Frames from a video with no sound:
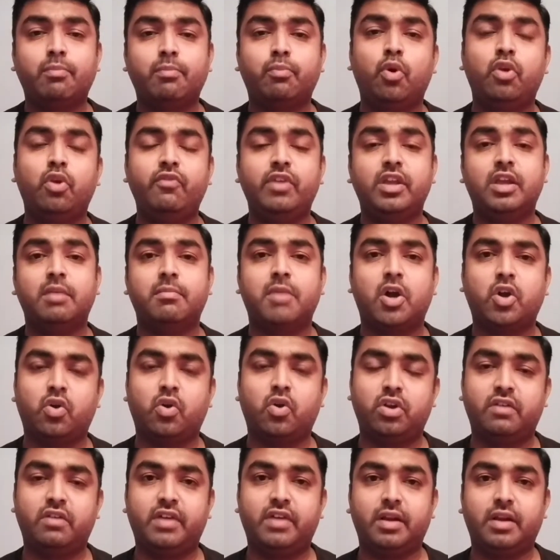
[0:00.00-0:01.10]
பூர்வீகமா
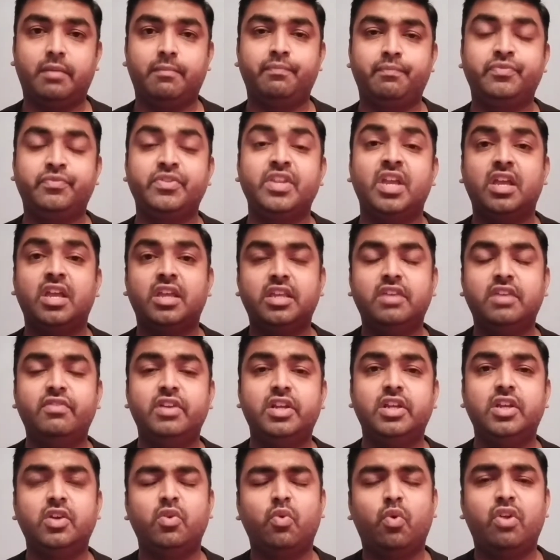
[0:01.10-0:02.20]
கொண்டவர்
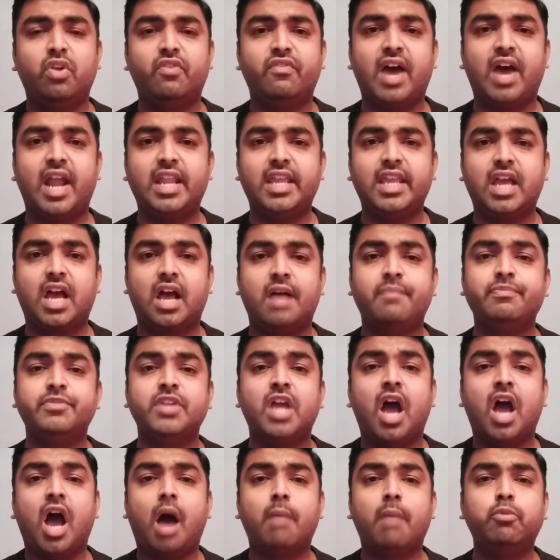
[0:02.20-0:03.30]
இவரு ஒரு வேலையா
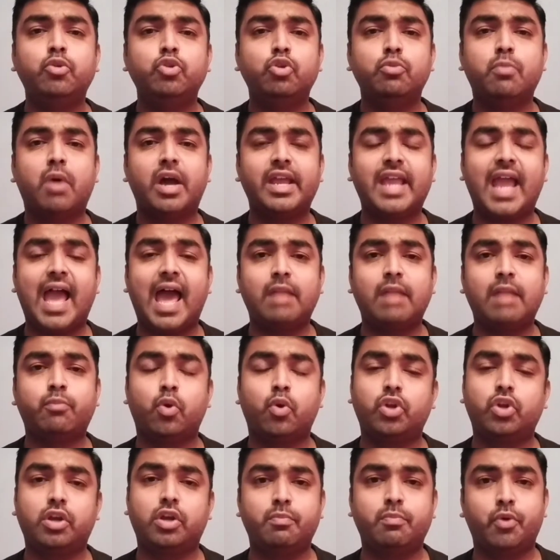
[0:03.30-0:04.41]
அபுதுபாய்
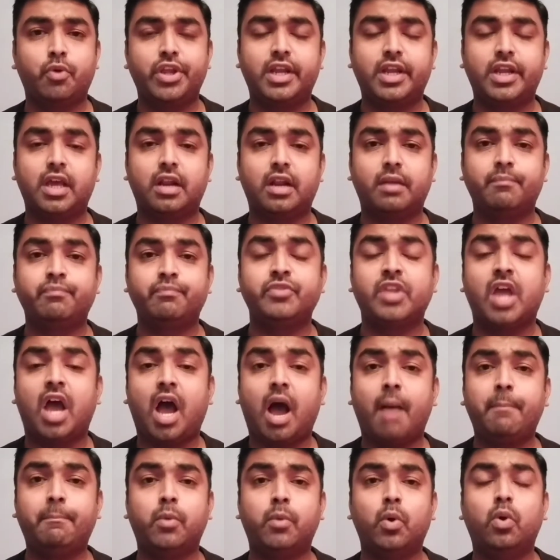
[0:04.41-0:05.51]
ஏர்போர்ட்டுக்கு போயிருக்கார்
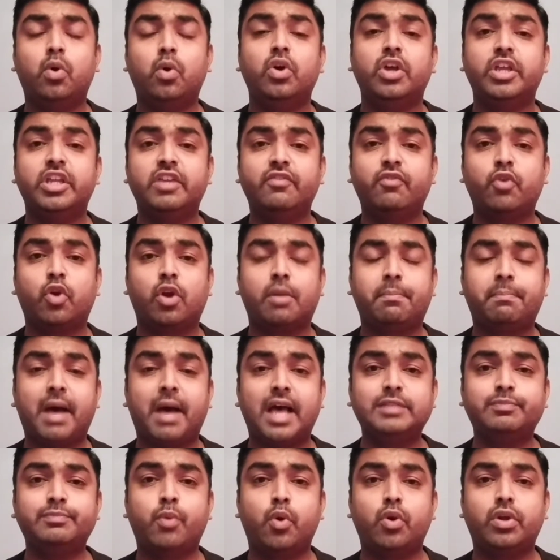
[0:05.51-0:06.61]
அப்போ இவரோட
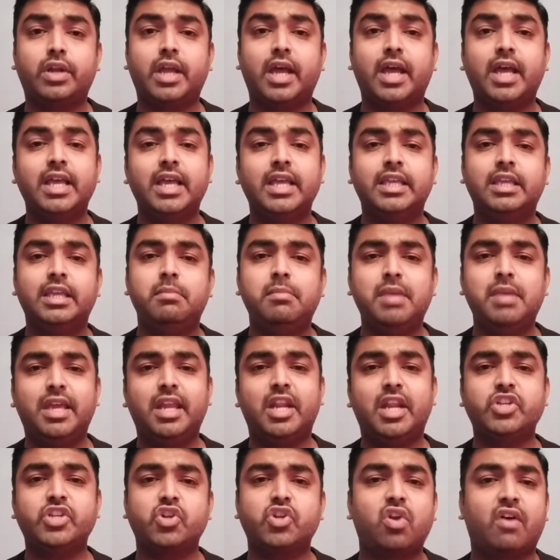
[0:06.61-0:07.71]
பாஸ்போர்ட்டை இமிகிரேஷன்